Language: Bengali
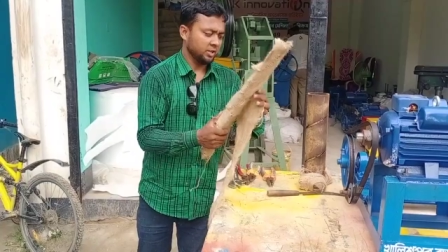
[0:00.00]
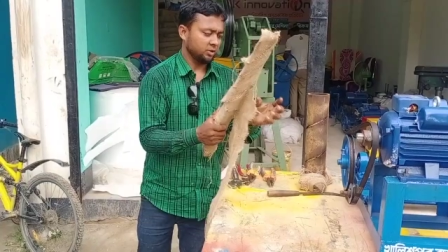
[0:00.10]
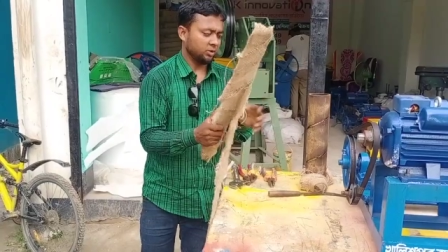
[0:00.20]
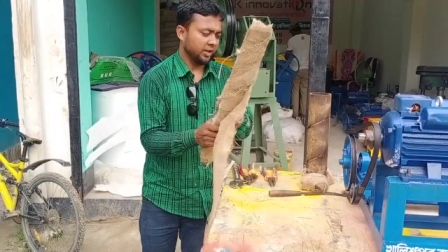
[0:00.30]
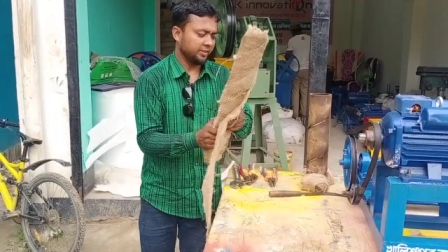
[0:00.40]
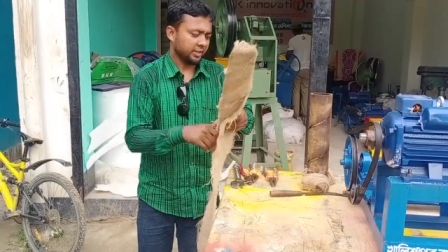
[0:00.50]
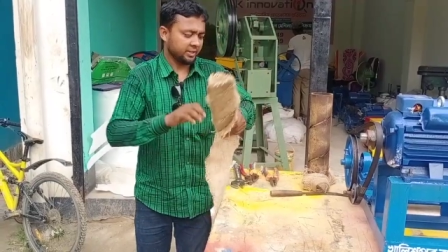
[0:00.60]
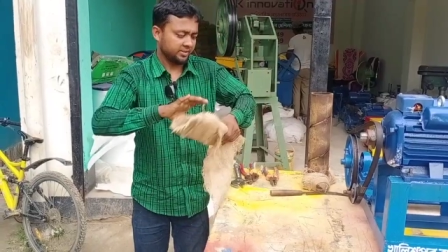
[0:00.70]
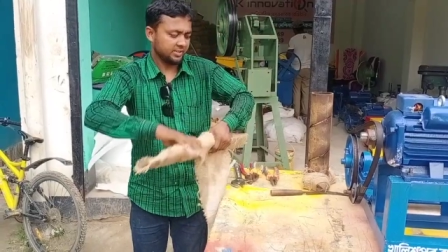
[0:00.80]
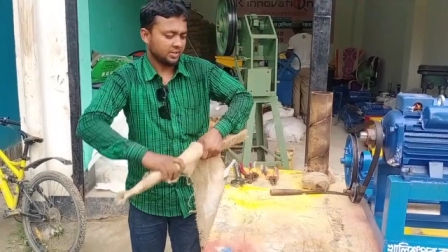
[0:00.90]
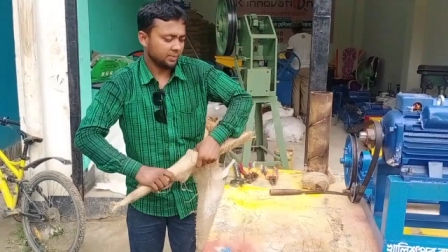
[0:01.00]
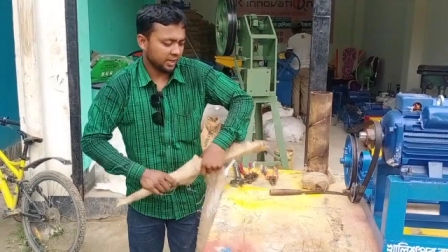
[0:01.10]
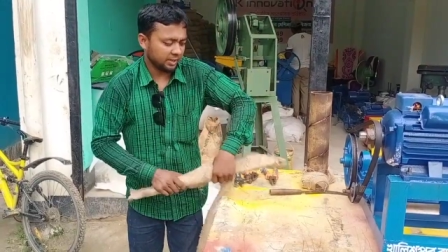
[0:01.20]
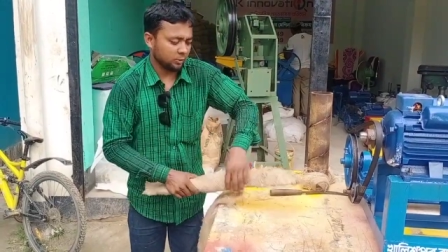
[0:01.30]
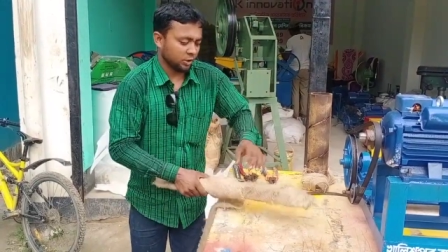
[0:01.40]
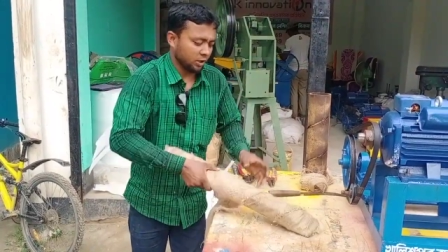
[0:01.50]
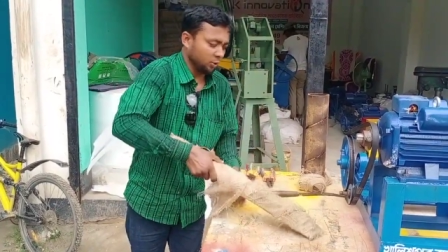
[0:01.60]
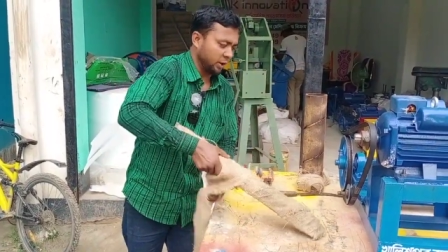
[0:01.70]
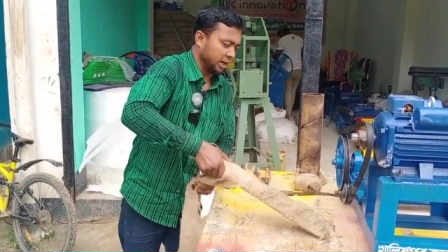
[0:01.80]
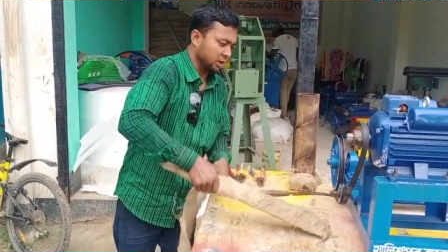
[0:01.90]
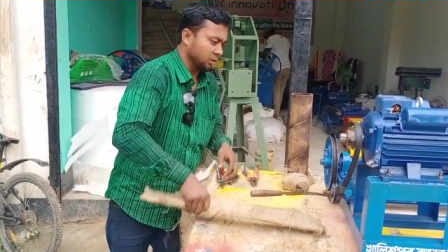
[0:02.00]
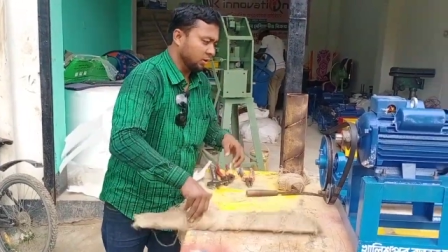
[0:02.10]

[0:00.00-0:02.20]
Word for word: তো এই যে একটা সিস্টেম এই মনে করেন হয়ে গেল